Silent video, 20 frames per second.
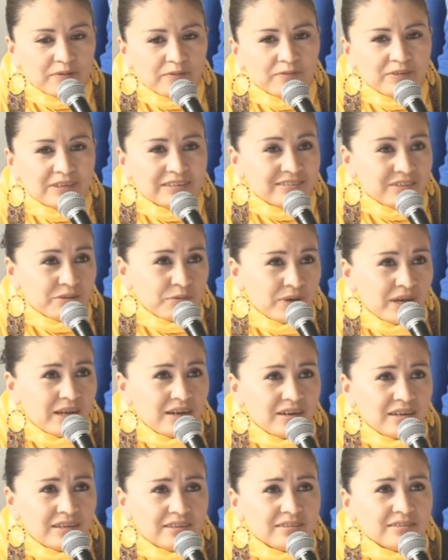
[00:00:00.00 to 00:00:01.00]

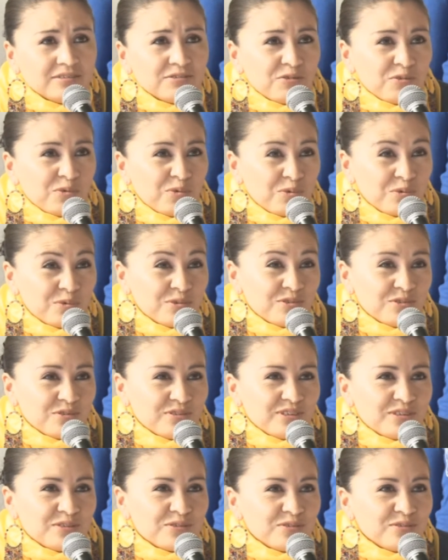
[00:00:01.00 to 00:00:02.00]
festivales,
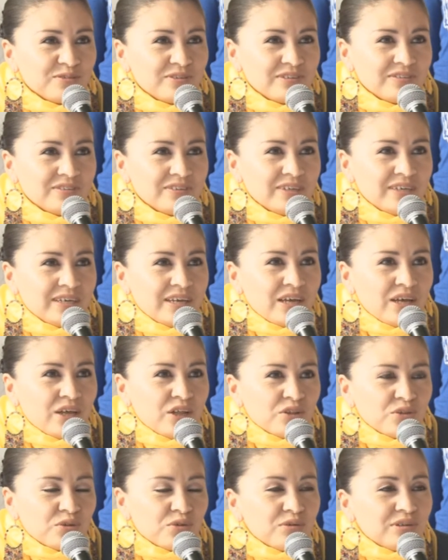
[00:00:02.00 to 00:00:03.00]
concursos, entonces
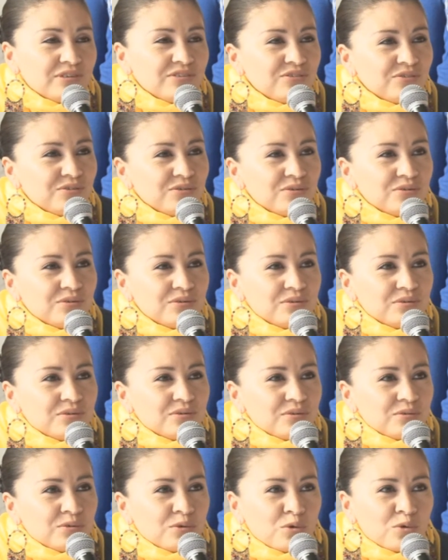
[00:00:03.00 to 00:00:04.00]
todo
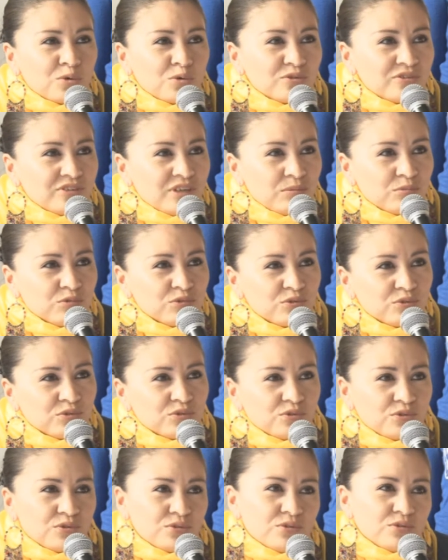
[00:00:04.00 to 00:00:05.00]
esto no lo costeamos
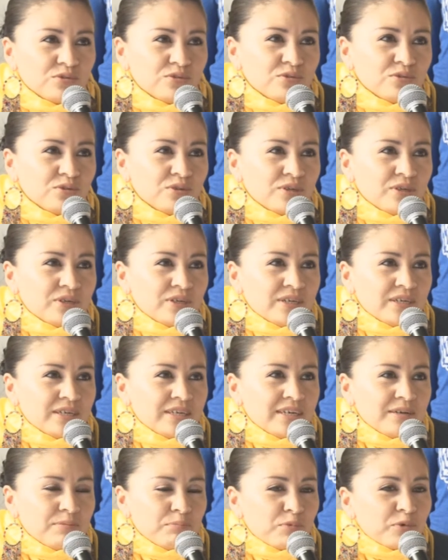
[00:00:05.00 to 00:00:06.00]
nosotros,
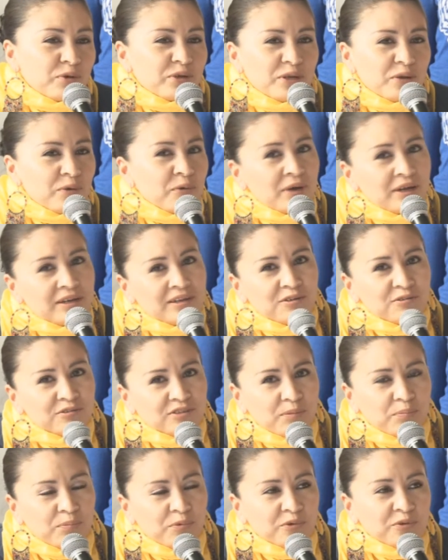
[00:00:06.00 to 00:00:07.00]
porque no hay los
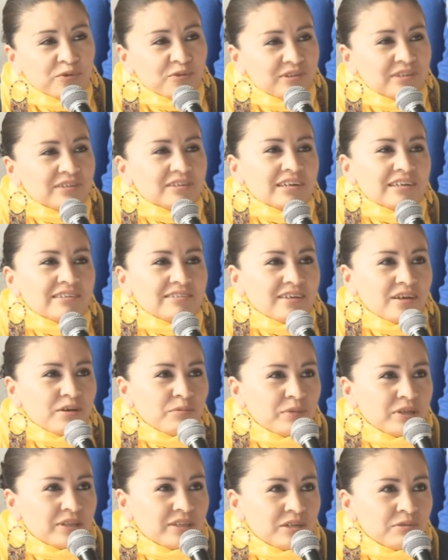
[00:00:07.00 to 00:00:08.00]
apoyos,
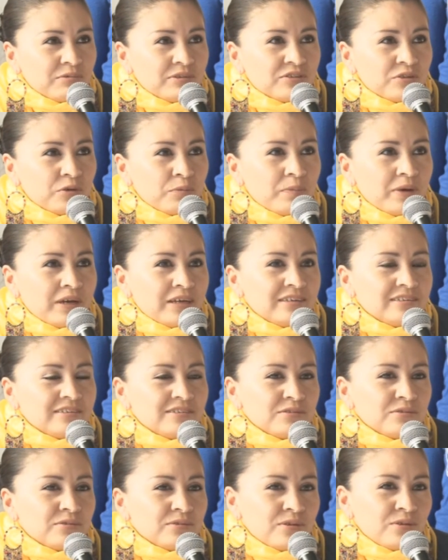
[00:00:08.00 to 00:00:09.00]
desgraciadamente en nuestro
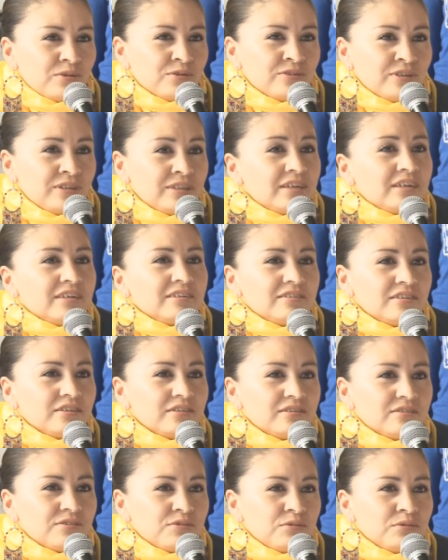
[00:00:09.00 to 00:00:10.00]
país los
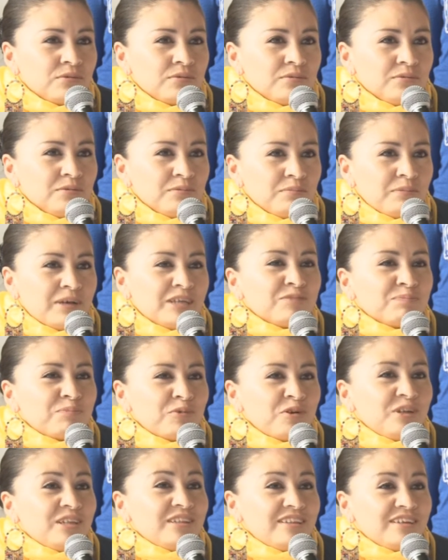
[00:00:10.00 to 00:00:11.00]
intereses son más
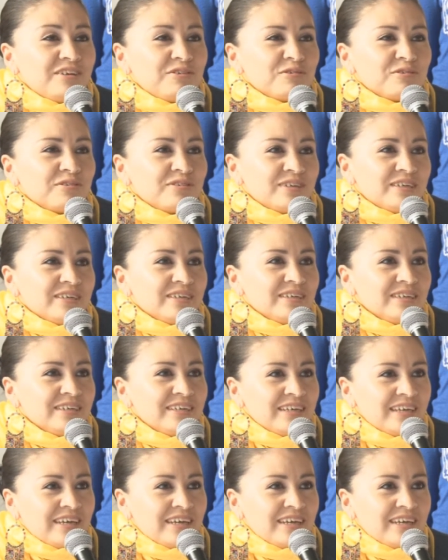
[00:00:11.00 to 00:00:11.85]
políticos que,